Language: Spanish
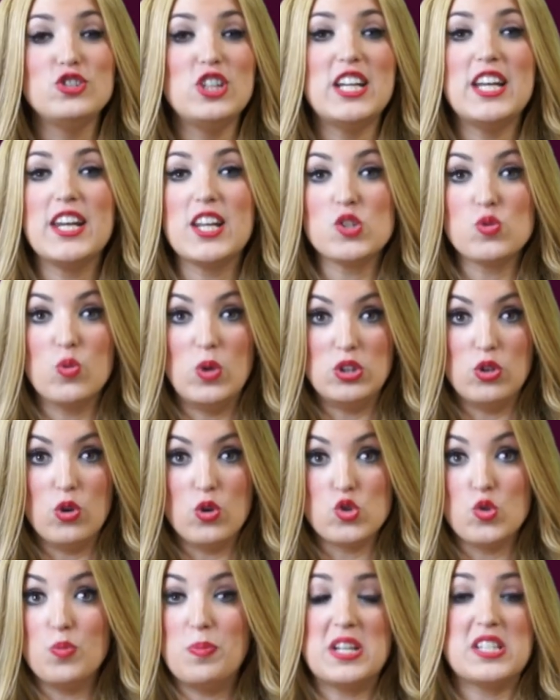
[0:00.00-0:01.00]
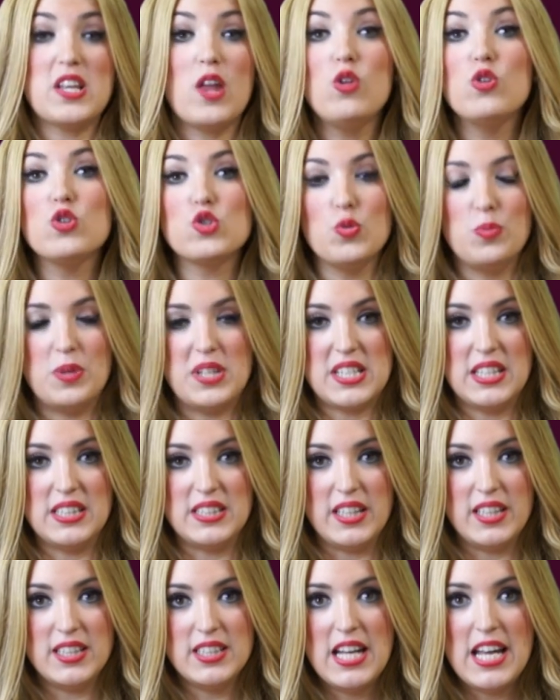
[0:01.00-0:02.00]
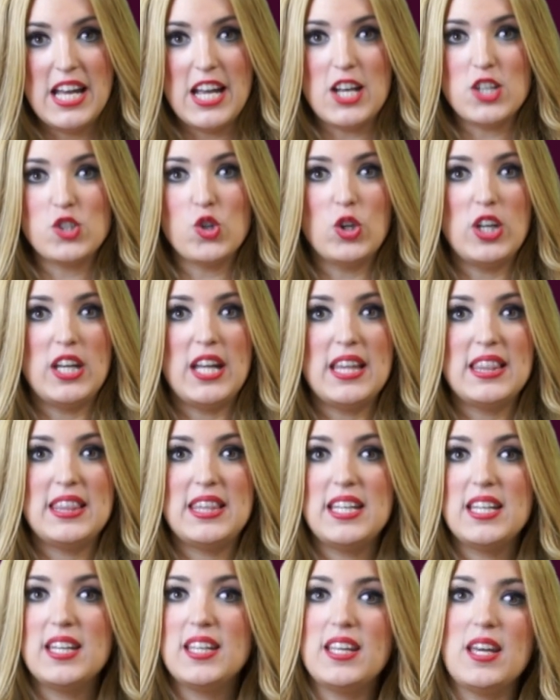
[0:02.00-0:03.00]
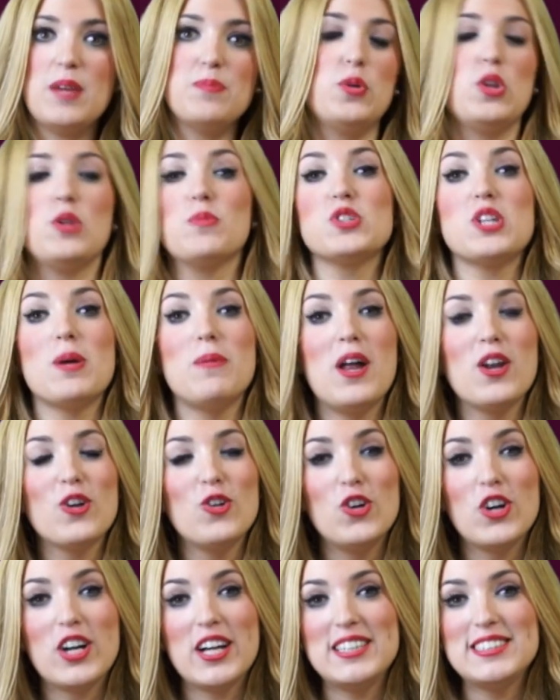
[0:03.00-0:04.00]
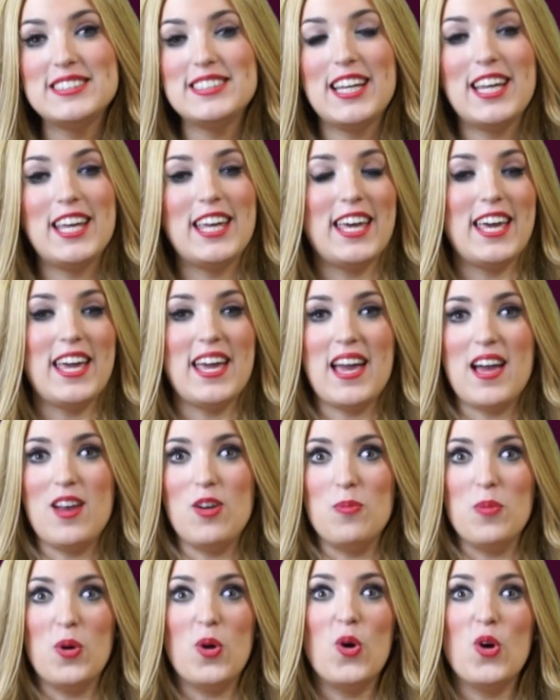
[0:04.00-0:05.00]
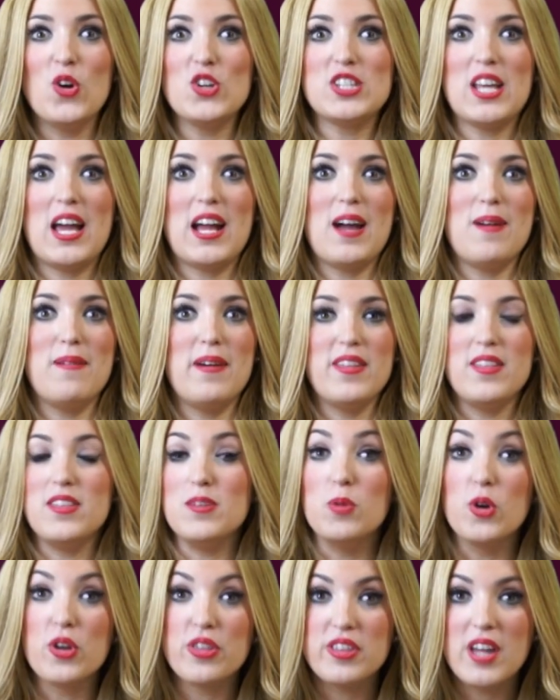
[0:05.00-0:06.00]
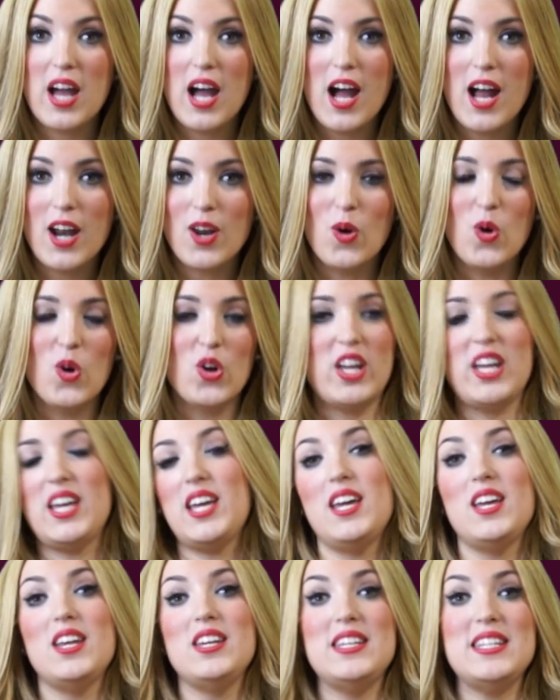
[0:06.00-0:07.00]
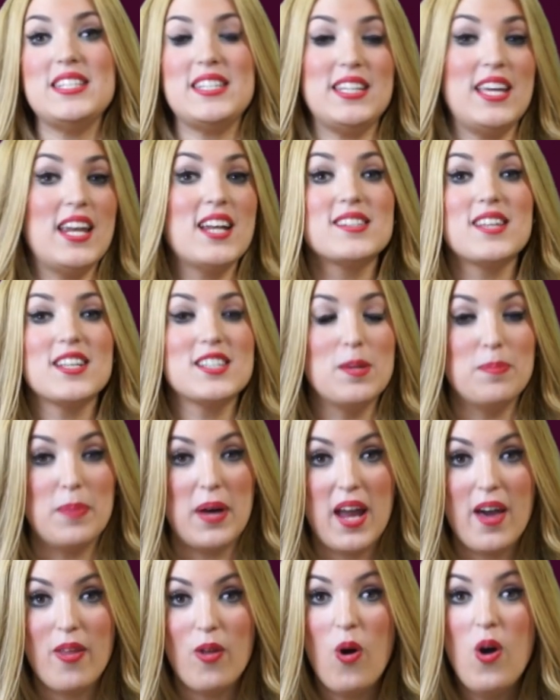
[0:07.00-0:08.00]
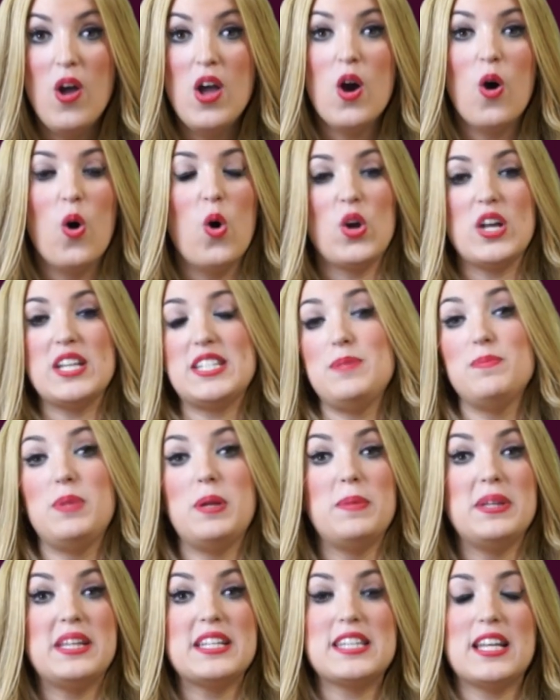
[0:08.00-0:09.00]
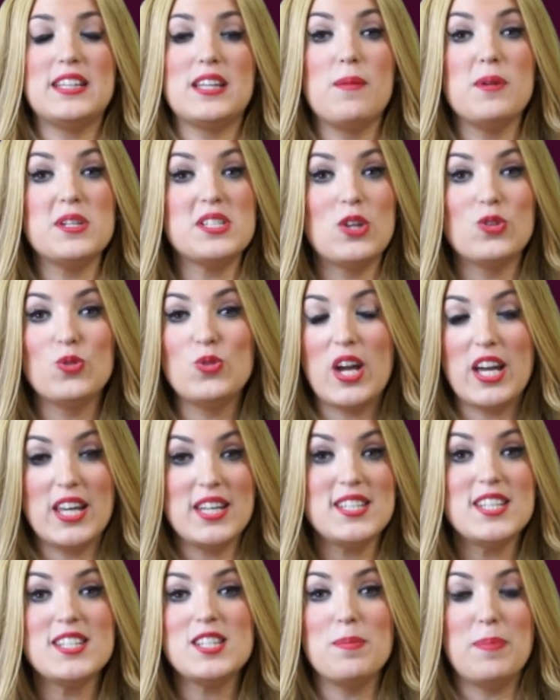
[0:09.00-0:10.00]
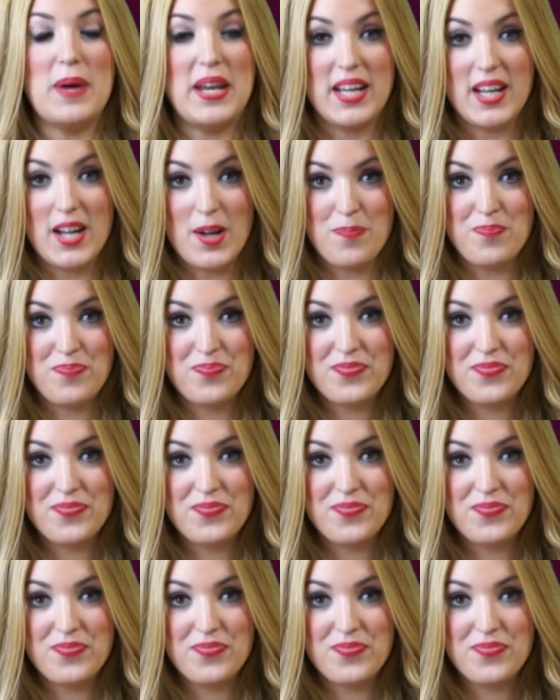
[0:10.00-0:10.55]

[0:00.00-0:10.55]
tienen resuelto su pasado o su presente. Esto quiere decir que podemos hablar con gente que a lo mejor se acaba de divorciar o que ni siquiera está separado o que simplemente está atravesando una crisis de pareja.